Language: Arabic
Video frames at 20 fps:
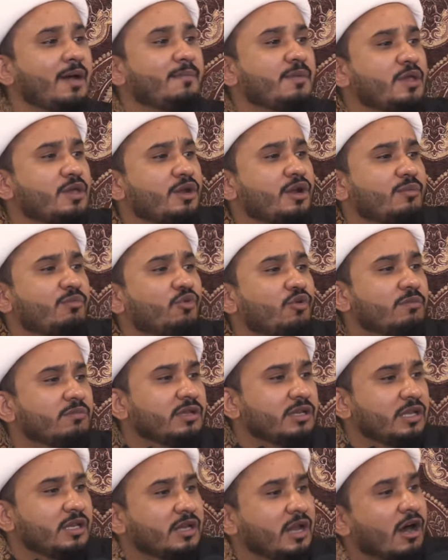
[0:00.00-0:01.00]
أمير
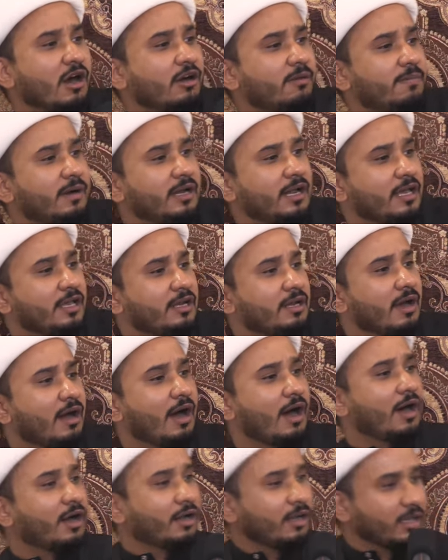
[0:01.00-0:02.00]
المؤمنين أقبل إلى
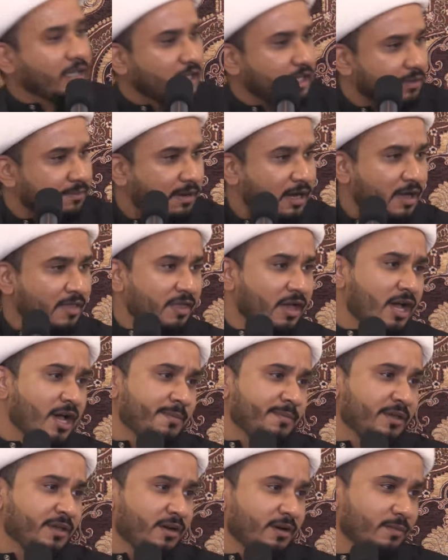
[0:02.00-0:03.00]
عقيل لماذا
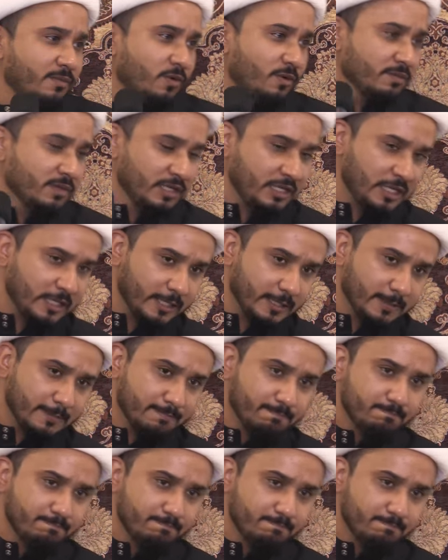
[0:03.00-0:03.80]
أمير المؤمنين